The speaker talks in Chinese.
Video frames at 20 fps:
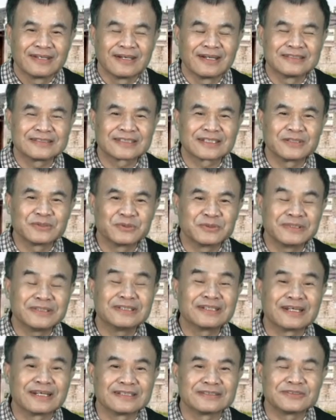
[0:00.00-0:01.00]
呃，这个五
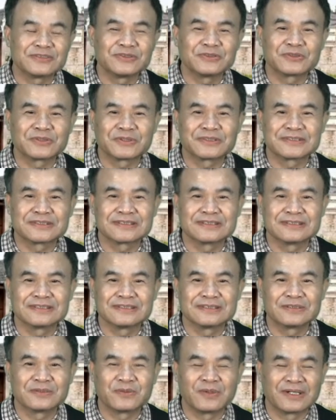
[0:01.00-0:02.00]
音呢，据说
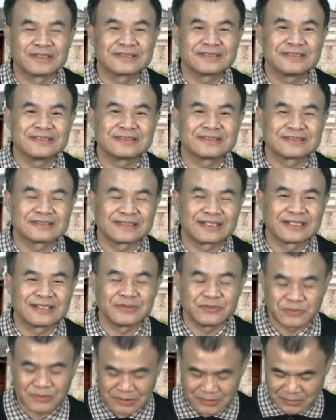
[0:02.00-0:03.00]
是黄帝时代
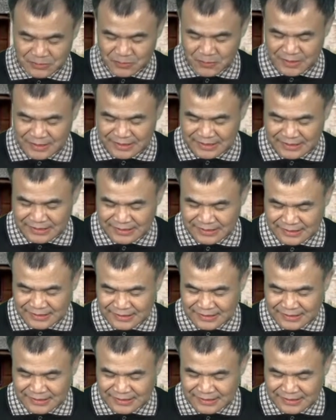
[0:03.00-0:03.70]
的乐官呢，